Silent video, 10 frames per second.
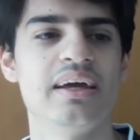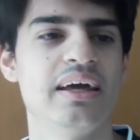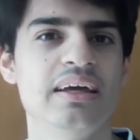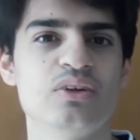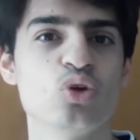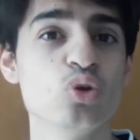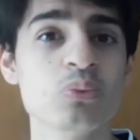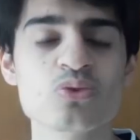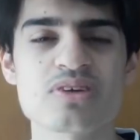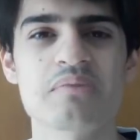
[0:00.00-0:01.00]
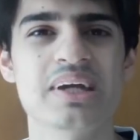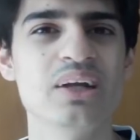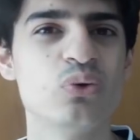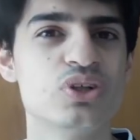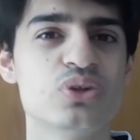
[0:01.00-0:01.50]
É, todo mundo sabe que
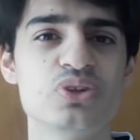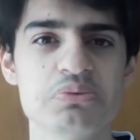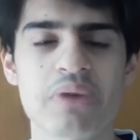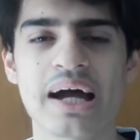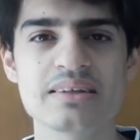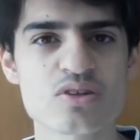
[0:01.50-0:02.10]
ele curtiu demais